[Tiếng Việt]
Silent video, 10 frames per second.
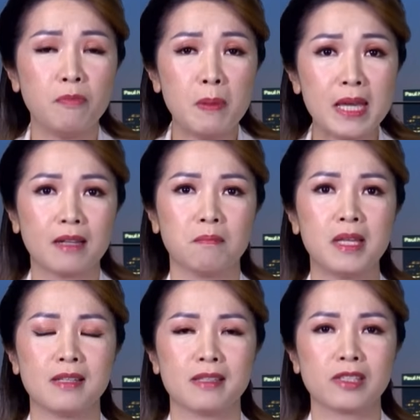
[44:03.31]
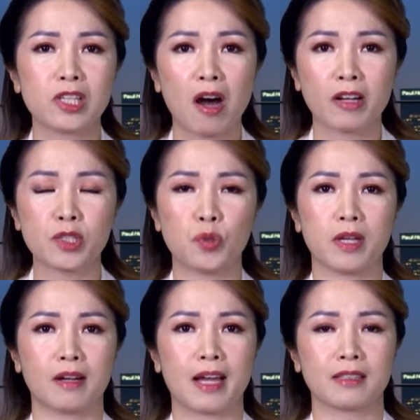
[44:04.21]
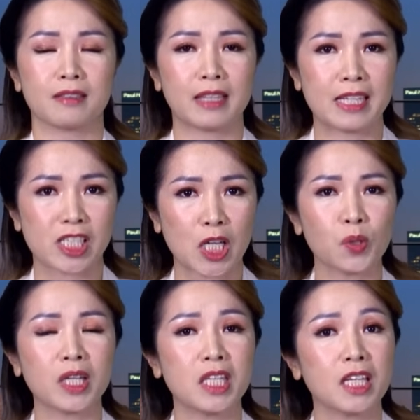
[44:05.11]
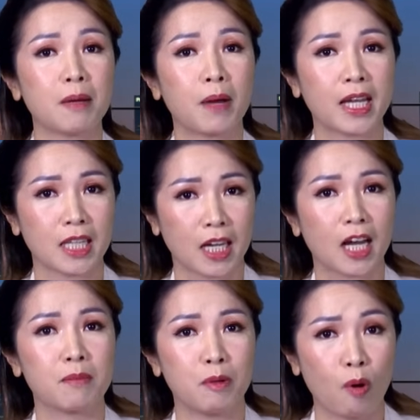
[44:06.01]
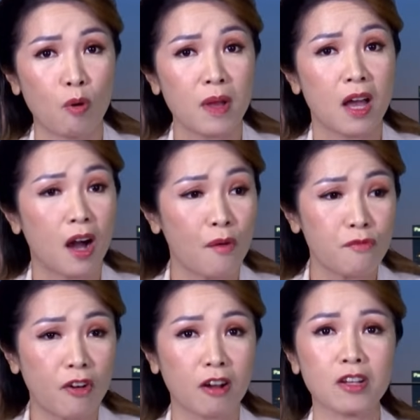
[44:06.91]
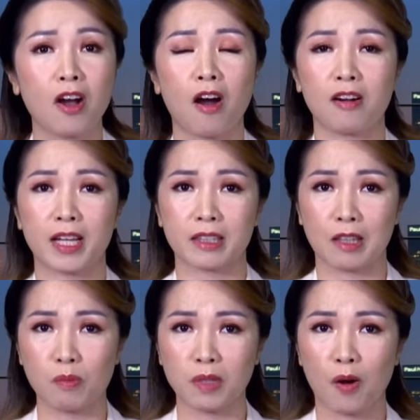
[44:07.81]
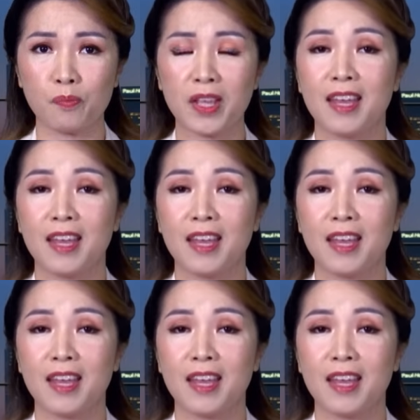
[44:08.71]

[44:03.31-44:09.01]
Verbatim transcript: biện minh cho cái chuyện là ngày sáu tháng Giêng năm hai nghìn không trăm hai mươi mốt, ông vẫn còn là tổng thống.